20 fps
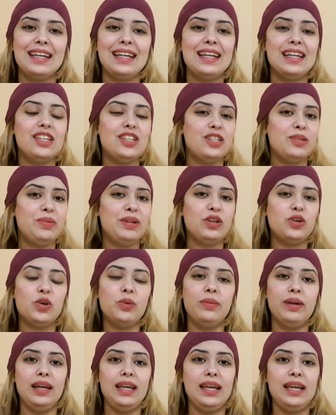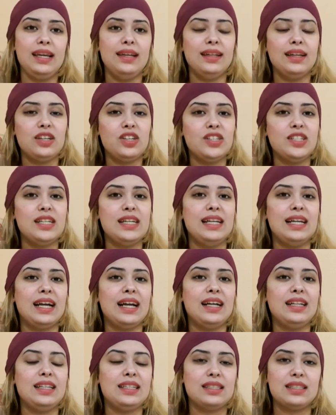كنجيب لكم غير داكشي اللي
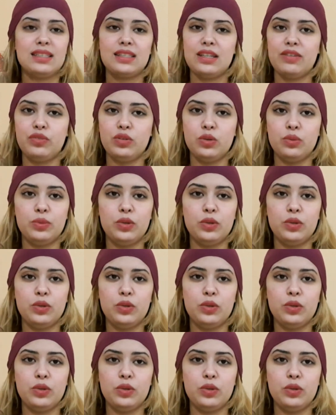غادي تستافدوا